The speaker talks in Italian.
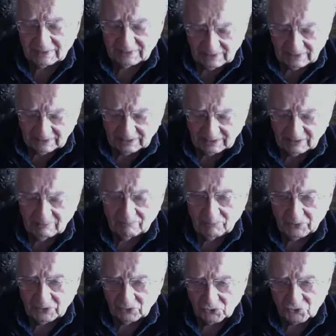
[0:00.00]
nel tempo e
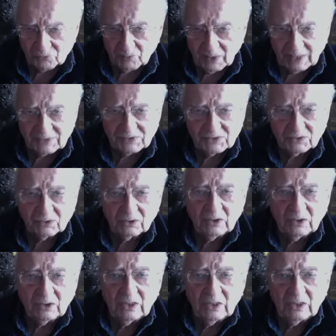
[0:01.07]
nello spazio